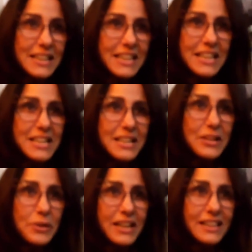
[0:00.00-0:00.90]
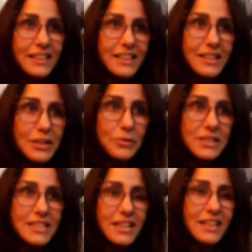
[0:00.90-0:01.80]
داك النوع قالت لك النوع
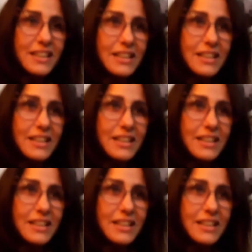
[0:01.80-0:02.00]
ديال